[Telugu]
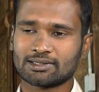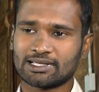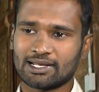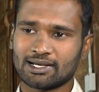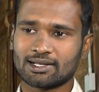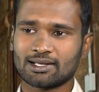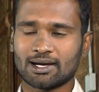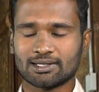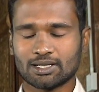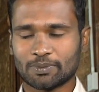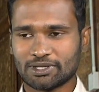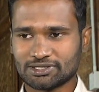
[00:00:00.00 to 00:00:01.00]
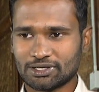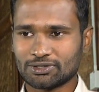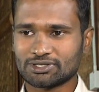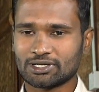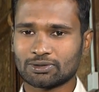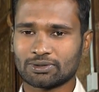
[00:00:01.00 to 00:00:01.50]
తెలంగాణ ఆంధ్రప్రదేశ్
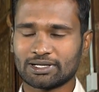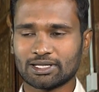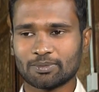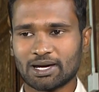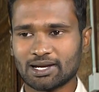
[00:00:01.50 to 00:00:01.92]
రెండు స్టేట్లో లేదా